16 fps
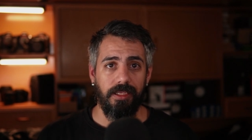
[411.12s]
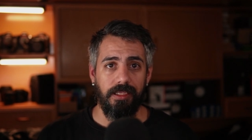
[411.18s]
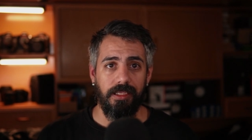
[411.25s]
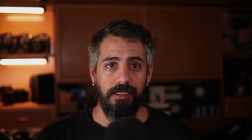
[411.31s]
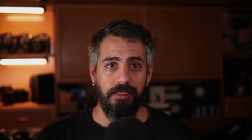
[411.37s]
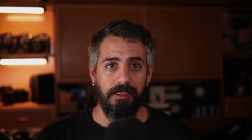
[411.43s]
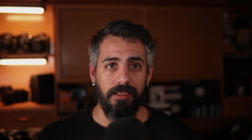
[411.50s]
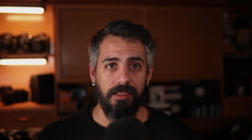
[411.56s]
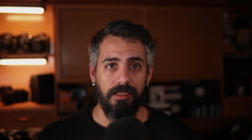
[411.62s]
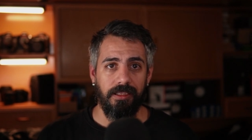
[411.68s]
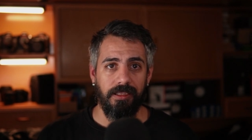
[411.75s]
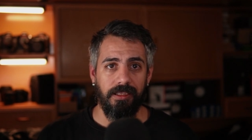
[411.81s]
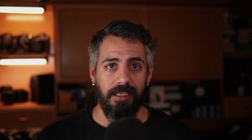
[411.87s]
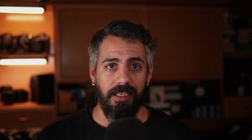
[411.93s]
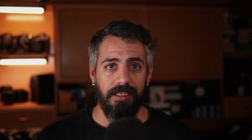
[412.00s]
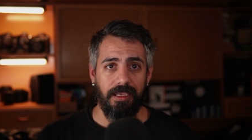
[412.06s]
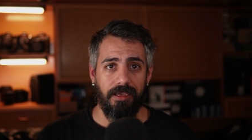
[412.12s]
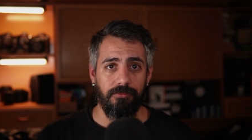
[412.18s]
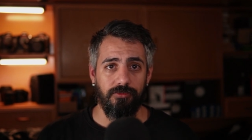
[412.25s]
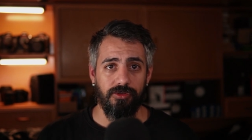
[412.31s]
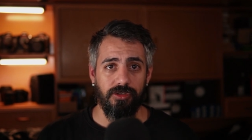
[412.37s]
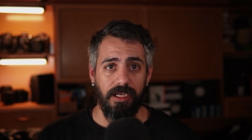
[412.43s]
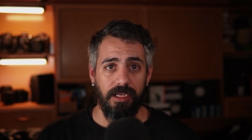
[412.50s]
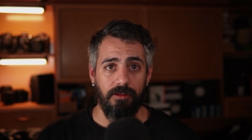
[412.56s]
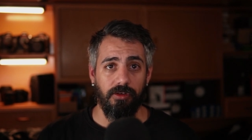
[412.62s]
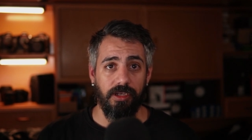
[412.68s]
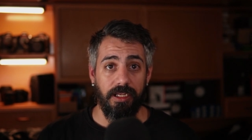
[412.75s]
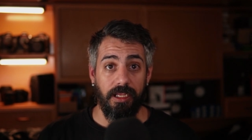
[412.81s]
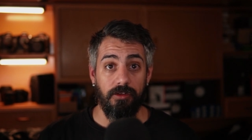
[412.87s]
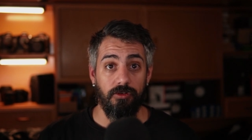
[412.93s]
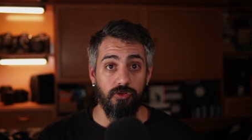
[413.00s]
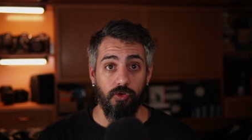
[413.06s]
y quería buscar lo que
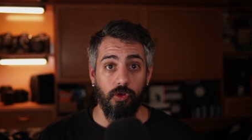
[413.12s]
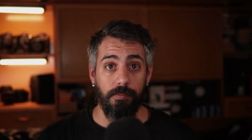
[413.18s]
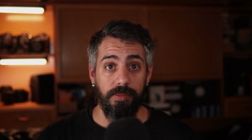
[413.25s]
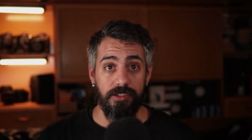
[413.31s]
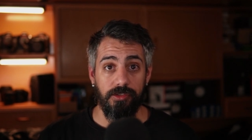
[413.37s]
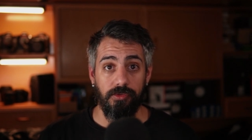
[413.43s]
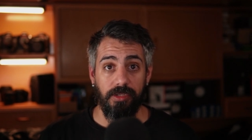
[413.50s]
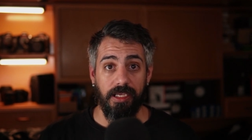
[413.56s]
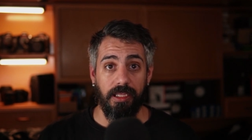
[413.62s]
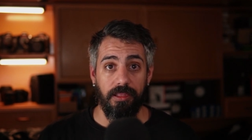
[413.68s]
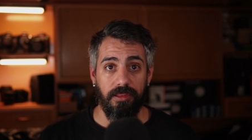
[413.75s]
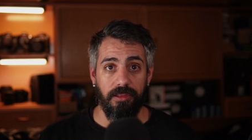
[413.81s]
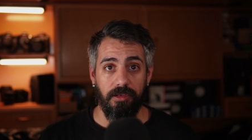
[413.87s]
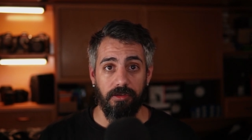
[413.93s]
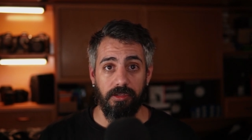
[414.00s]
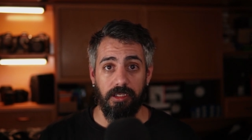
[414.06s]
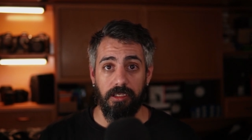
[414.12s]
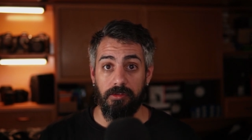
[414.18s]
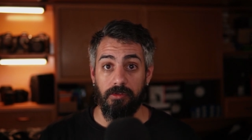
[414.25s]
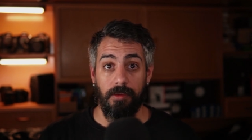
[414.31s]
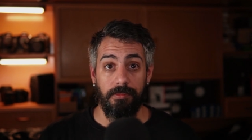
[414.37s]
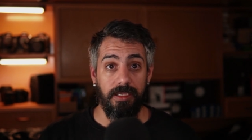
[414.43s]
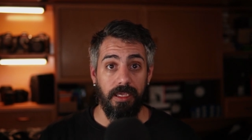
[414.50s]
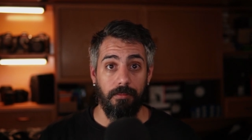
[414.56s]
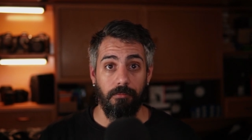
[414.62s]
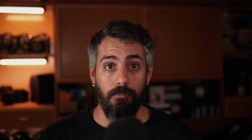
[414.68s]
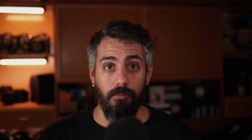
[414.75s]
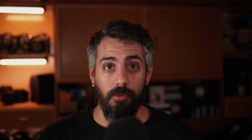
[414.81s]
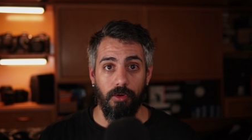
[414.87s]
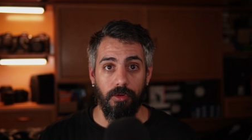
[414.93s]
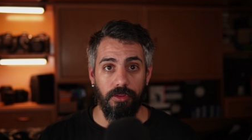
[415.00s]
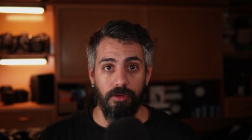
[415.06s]
eran los golpes de una canción y no había
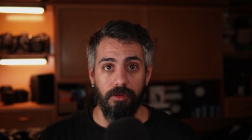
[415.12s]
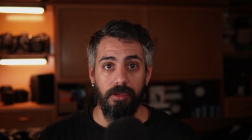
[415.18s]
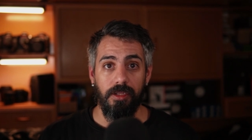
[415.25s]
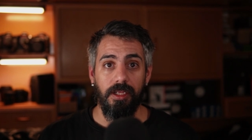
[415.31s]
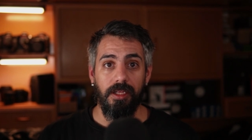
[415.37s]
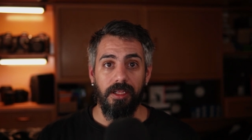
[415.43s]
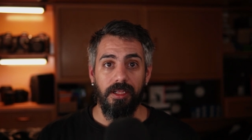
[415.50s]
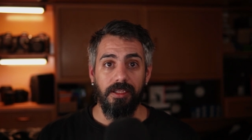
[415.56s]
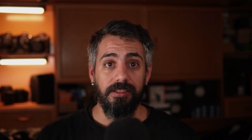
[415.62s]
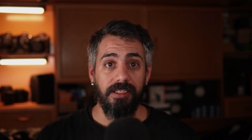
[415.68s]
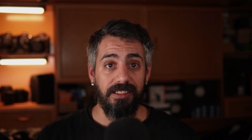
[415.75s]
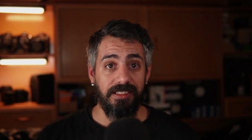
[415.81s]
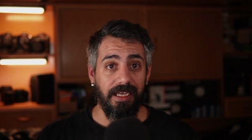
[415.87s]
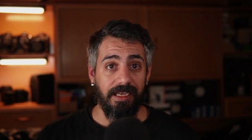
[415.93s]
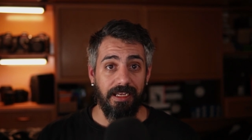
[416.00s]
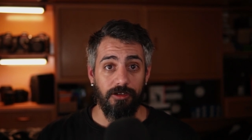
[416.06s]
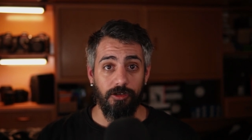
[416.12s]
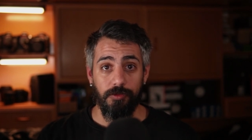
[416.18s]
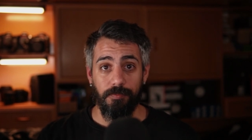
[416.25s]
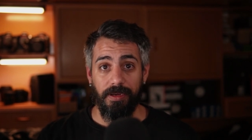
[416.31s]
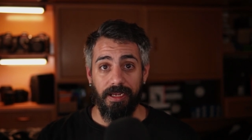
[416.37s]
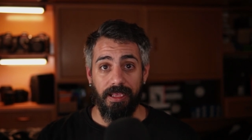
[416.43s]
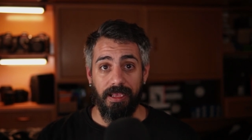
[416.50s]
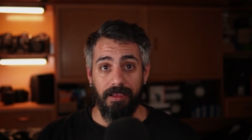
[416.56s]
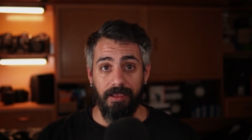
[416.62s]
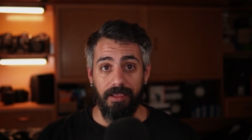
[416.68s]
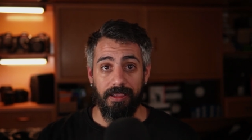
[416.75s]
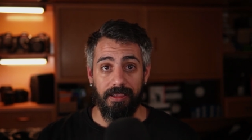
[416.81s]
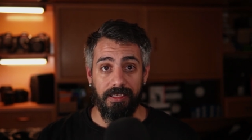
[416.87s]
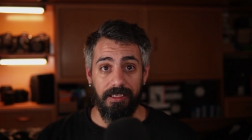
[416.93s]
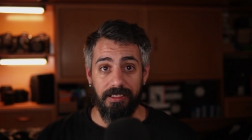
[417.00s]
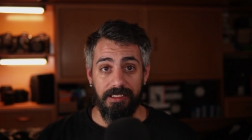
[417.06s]
modo de sacarlos para
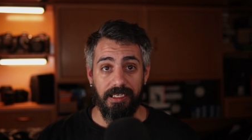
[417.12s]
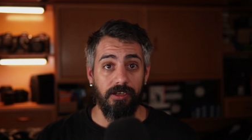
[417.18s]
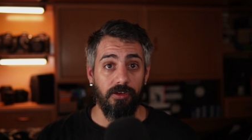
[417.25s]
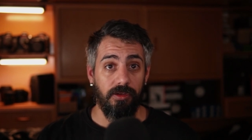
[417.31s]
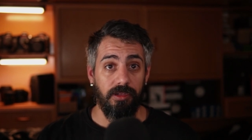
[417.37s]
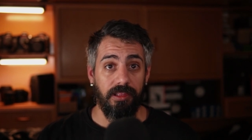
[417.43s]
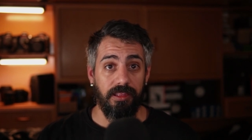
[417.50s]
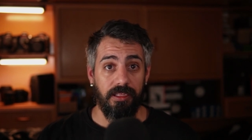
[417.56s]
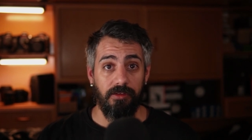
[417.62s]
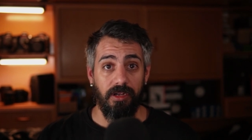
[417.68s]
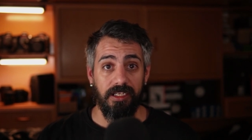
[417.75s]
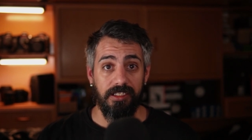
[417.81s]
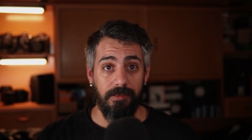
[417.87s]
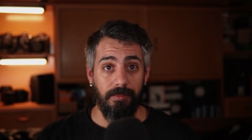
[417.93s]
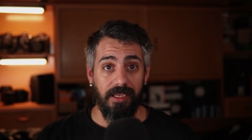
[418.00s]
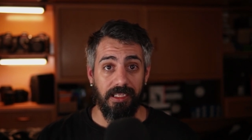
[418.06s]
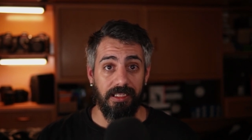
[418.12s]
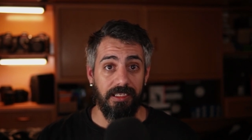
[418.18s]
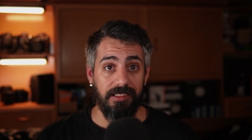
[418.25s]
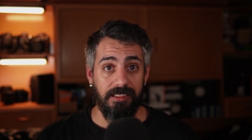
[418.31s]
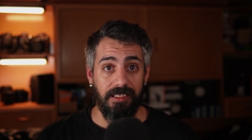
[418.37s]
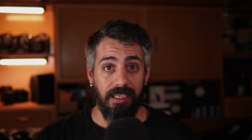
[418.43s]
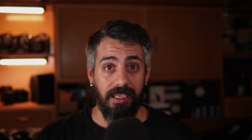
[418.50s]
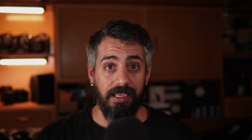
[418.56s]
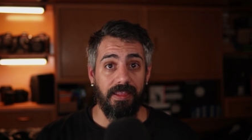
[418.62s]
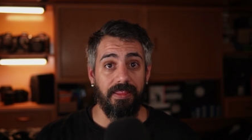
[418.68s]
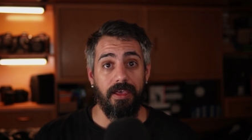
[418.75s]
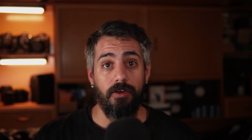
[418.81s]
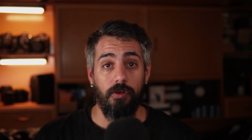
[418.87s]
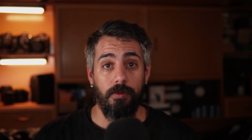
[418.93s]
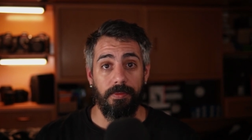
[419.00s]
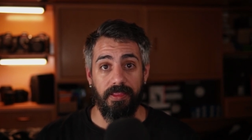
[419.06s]
ir sincronizando las imágenes en
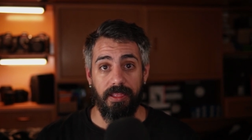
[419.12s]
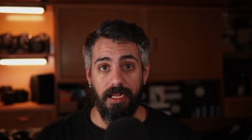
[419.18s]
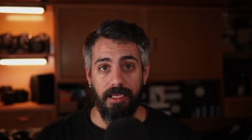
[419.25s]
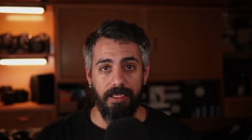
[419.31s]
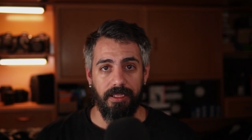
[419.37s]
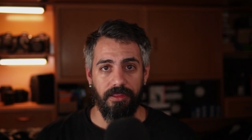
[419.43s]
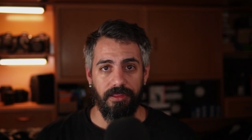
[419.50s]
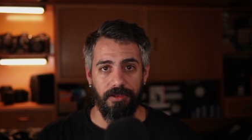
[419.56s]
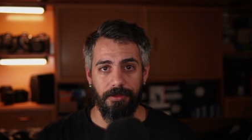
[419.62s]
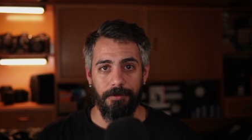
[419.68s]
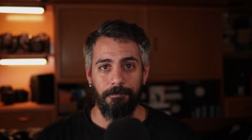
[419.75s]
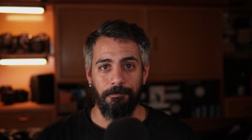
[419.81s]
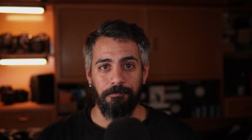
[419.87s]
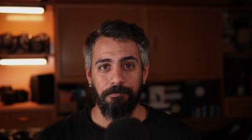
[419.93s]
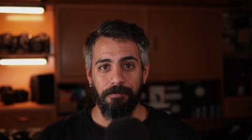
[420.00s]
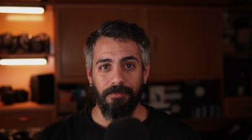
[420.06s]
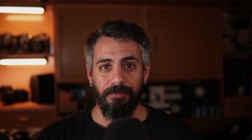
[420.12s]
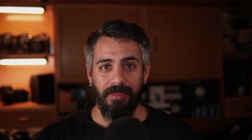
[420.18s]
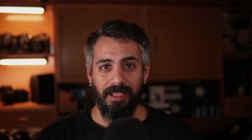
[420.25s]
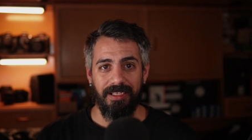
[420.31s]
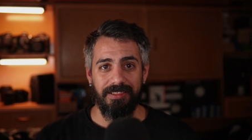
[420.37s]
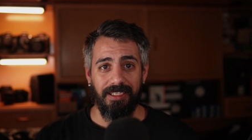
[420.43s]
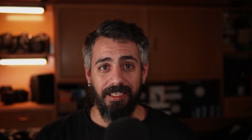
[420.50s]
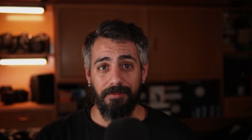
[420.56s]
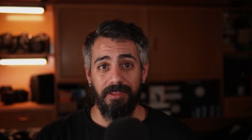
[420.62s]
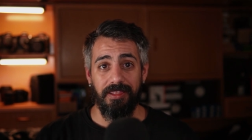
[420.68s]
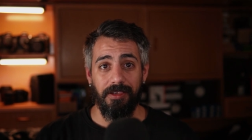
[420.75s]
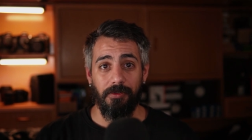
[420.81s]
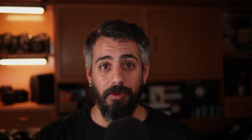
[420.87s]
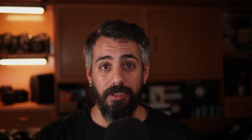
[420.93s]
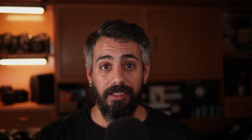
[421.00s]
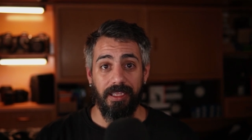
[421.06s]
cada golpe de la canción. Hasta que me
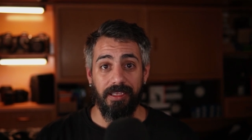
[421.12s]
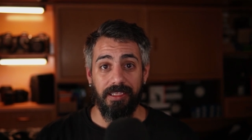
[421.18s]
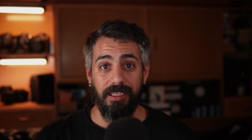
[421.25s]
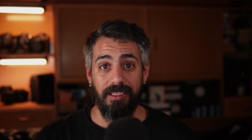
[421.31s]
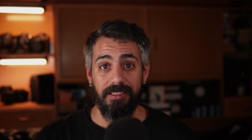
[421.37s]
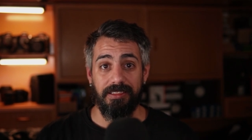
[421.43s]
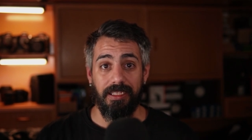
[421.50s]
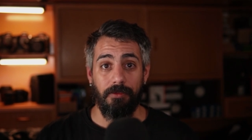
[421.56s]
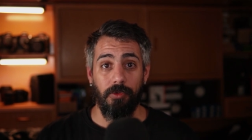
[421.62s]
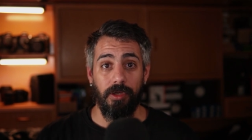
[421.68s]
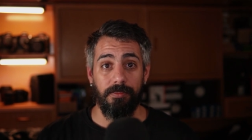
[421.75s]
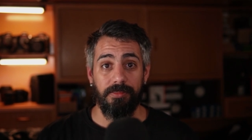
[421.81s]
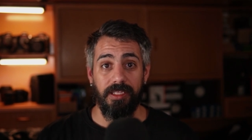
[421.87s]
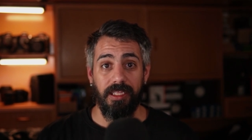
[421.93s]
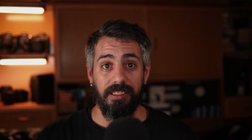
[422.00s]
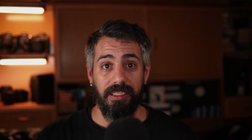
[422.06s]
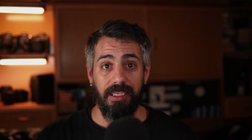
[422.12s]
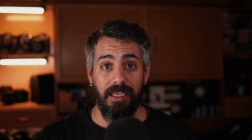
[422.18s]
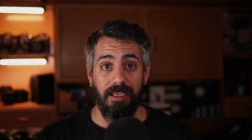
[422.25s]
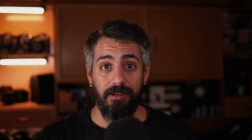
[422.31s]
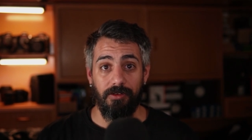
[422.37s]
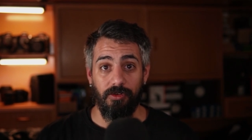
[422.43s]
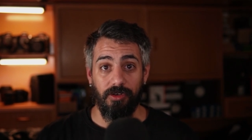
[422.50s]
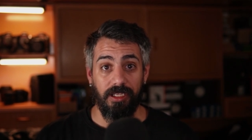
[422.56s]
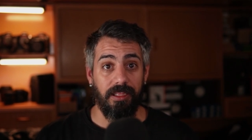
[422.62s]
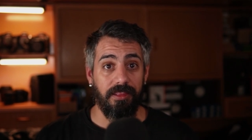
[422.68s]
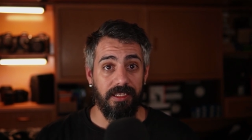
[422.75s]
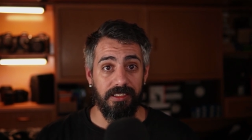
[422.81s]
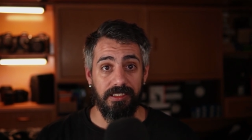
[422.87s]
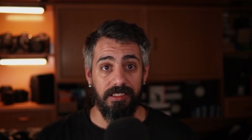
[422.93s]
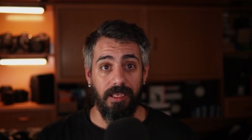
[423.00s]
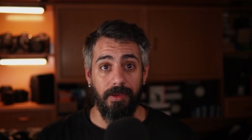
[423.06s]
di cuenta que esta web tenía lo que
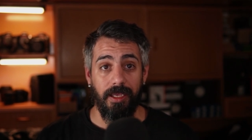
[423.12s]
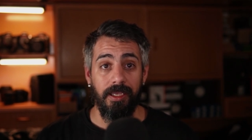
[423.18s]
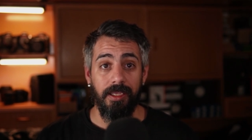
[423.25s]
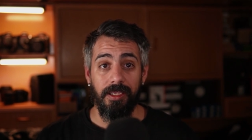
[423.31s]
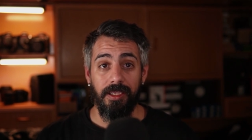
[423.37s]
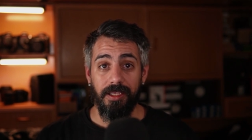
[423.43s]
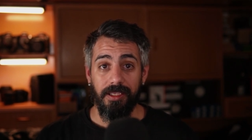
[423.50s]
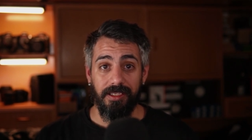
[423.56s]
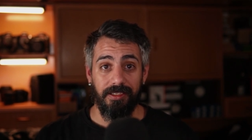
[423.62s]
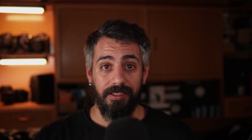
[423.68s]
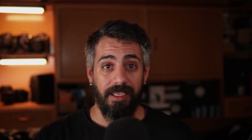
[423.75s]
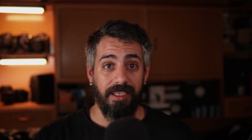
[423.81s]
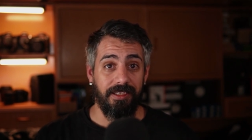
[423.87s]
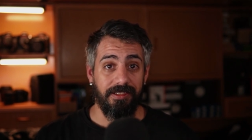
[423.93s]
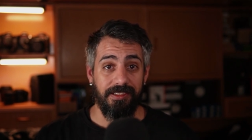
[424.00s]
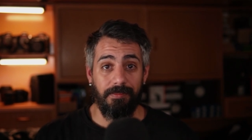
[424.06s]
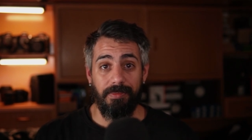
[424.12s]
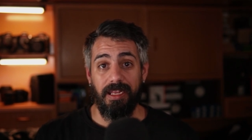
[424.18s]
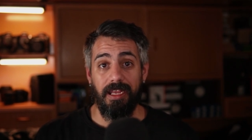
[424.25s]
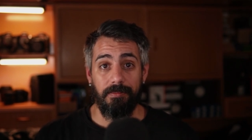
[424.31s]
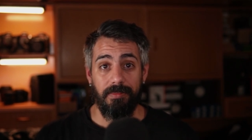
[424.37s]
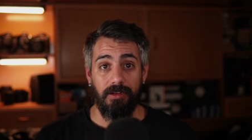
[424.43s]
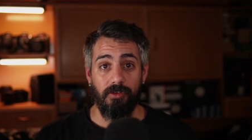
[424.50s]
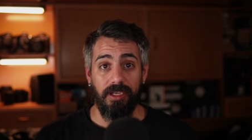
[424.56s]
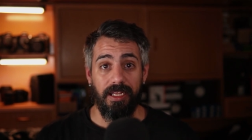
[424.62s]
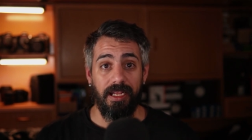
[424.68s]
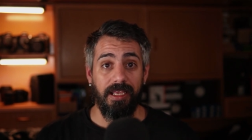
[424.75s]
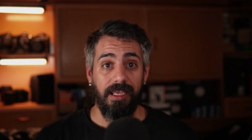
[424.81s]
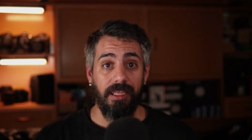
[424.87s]
necesitaba eh, separarme lo que era